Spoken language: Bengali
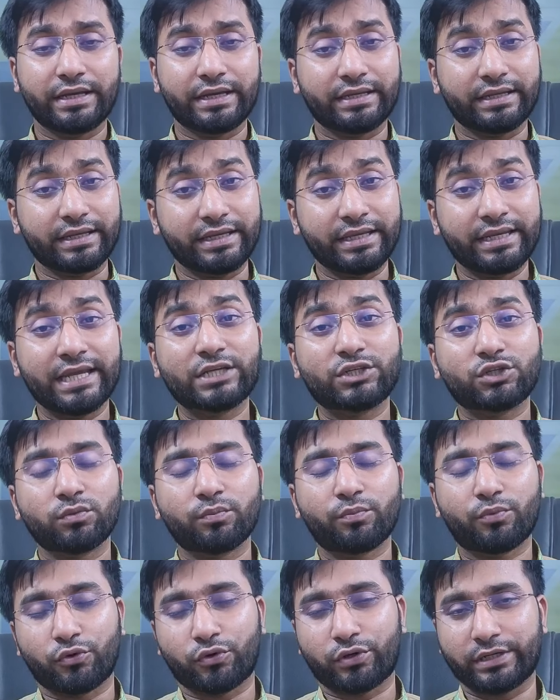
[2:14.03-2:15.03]
এর
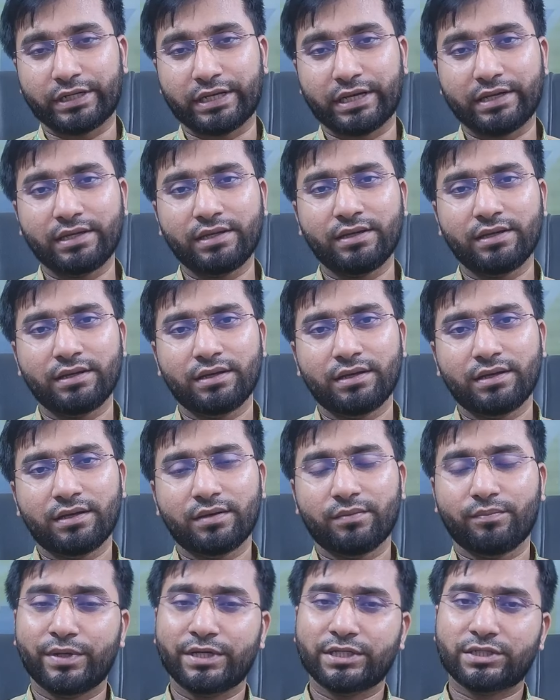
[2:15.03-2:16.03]
ইরেকশন প্রক্রিয়ায়
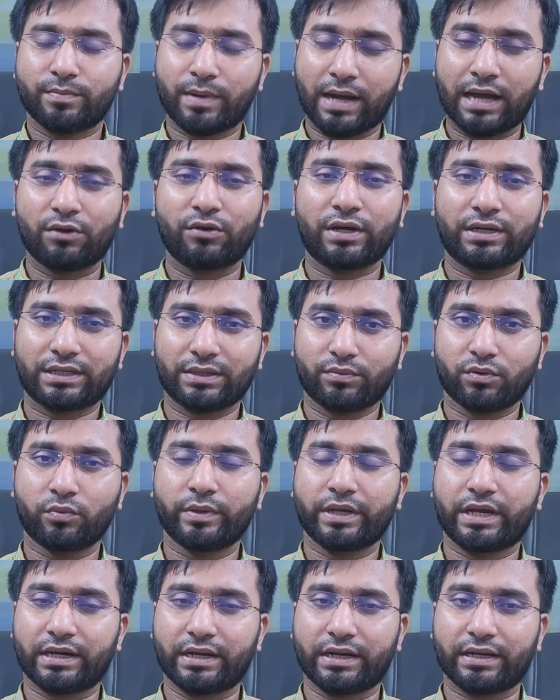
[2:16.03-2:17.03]
বেশ ভালো একটা
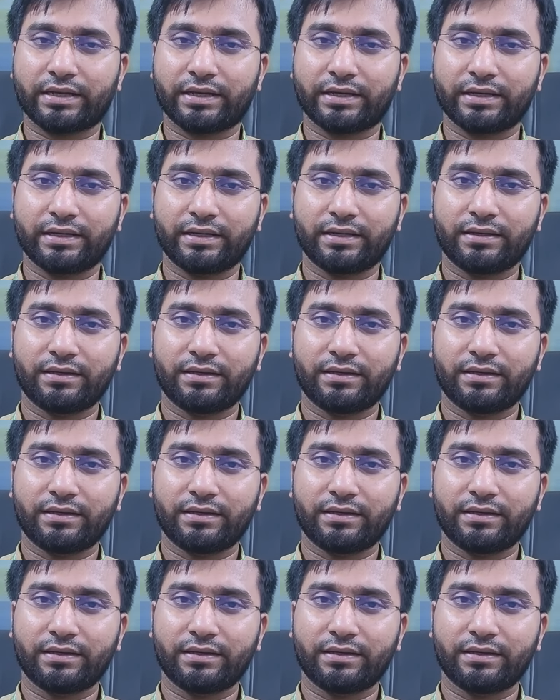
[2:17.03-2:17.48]
ভূমিকা রাখে